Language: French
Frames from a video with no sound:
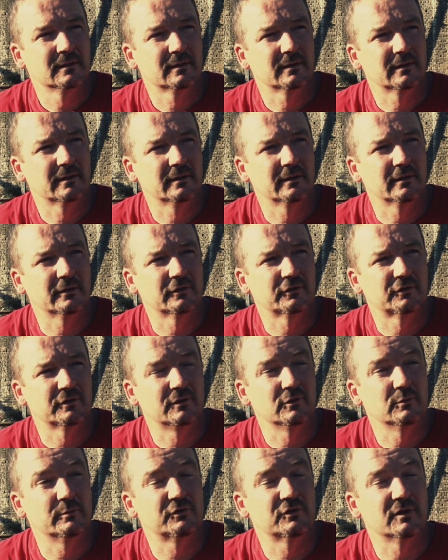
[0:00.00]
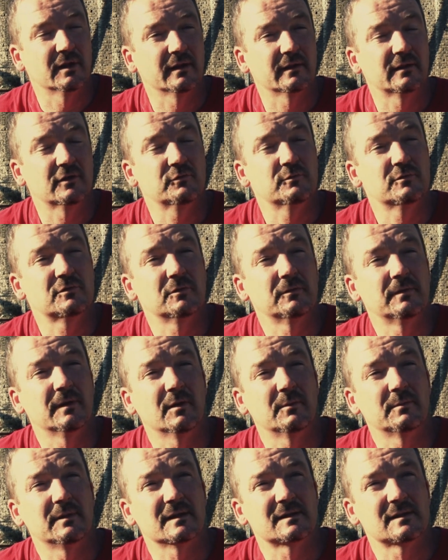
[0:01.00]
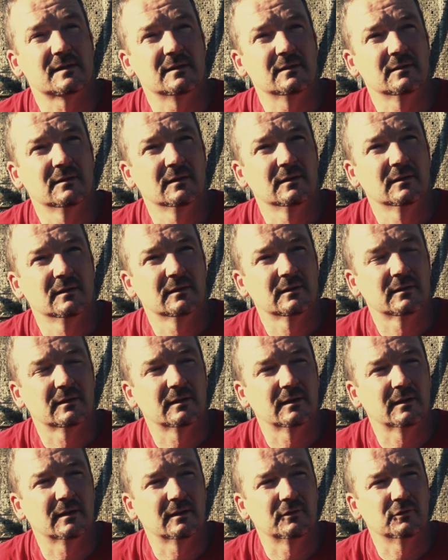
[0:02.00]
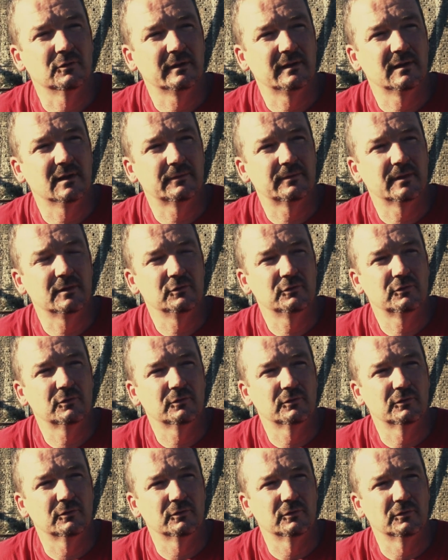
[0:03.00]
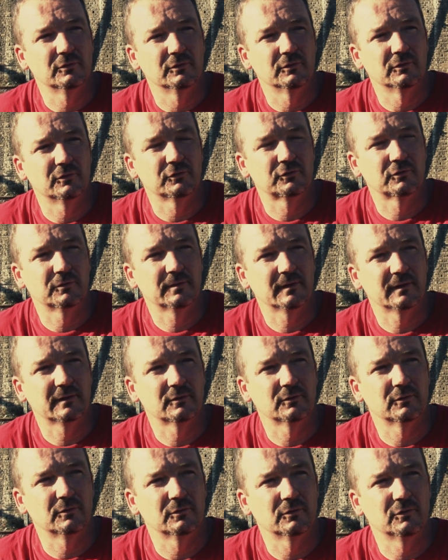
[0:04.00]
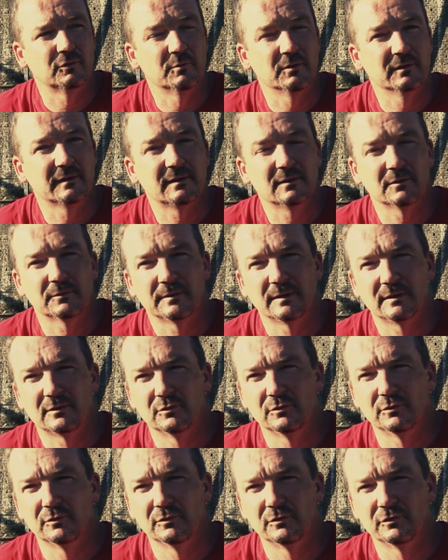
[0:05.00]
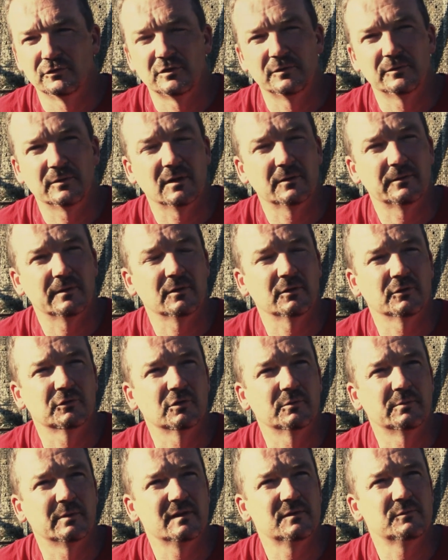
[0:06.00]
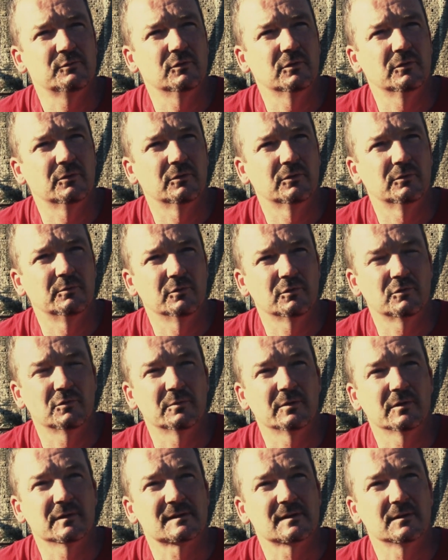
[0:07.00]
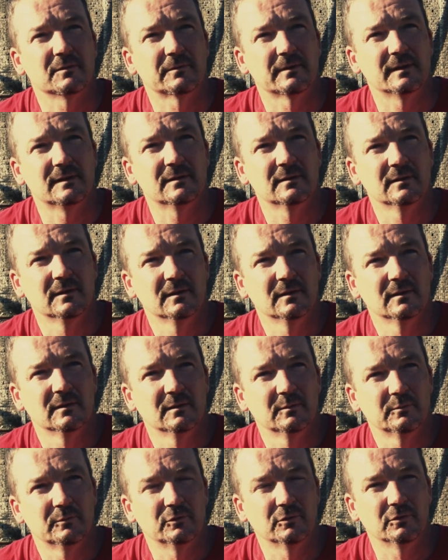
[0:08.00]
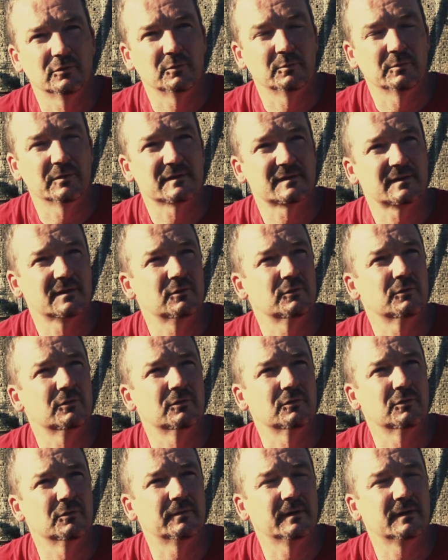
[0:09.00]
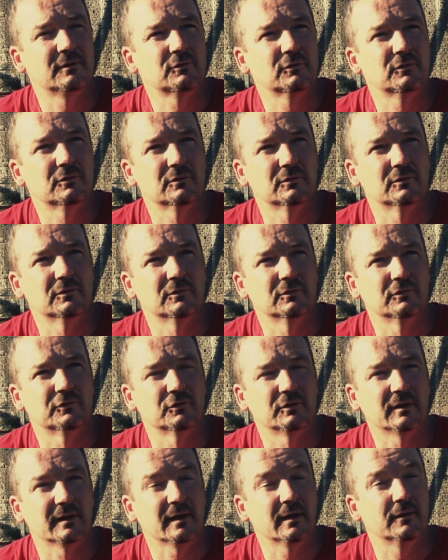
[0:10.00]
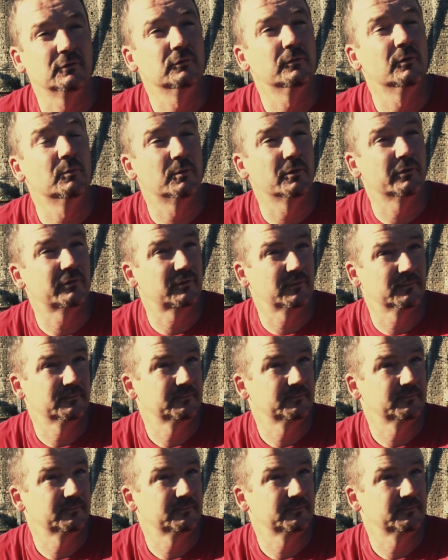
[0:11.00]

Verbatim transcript: Et j'étais obligé d'arrêter, je me suis fait remplacer. Et donc il a fallu que, je fasse euh, augmenter en fait le, chiffre d'affaires de l'entreprise euh, pour, compenser en fait, pour compenser le, fait que je crée un nouveau poste.